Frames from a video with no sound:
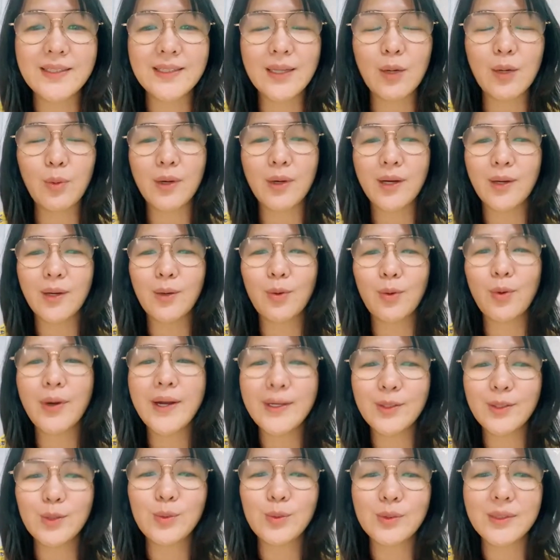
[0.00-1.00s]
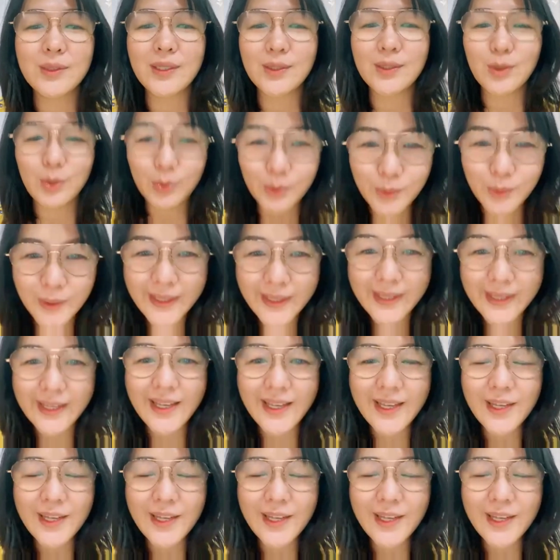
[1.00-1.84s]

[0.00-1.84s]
要我很快速的处理，